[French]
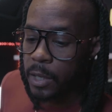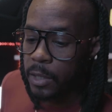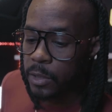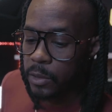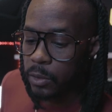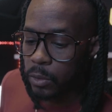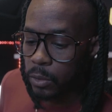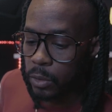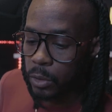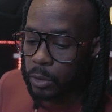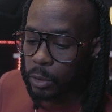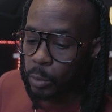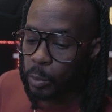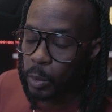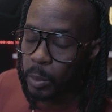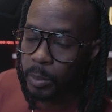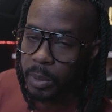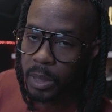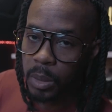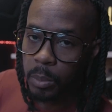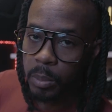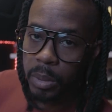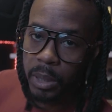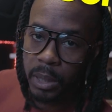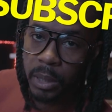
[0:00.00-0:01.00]
J'ai horreur de me
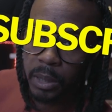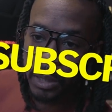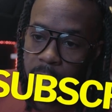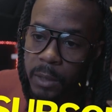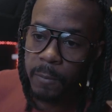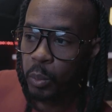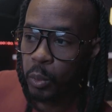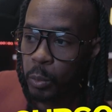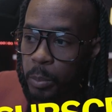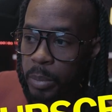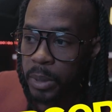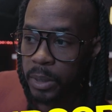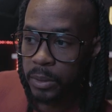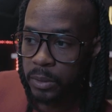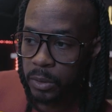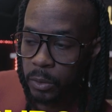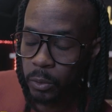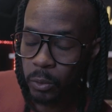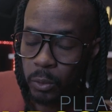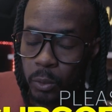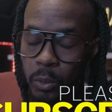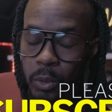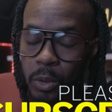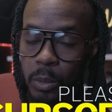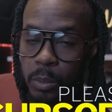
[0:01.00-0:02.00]
préparer pour partir
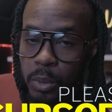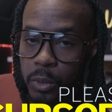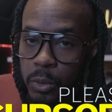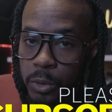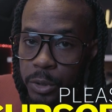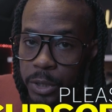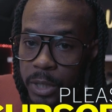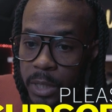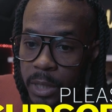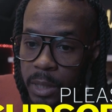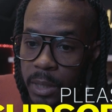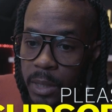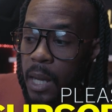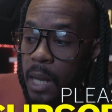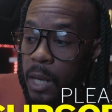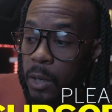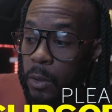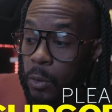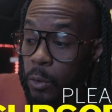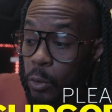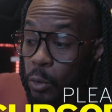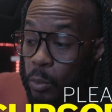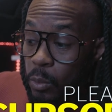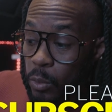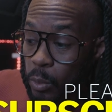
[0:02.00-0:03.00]
sur un projet
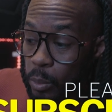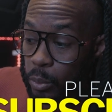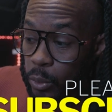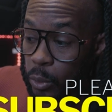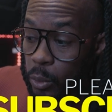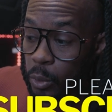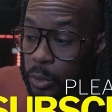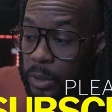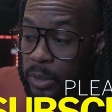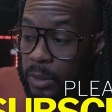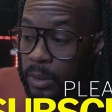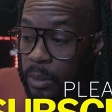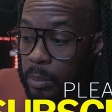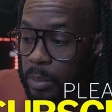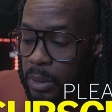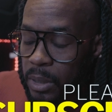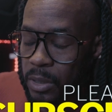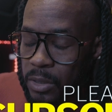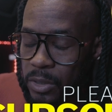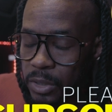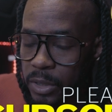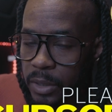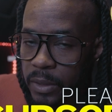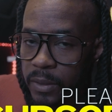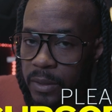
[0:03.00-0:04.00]
alors que mon bureau n'était pas
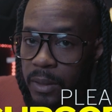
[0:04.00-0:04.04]
rangé.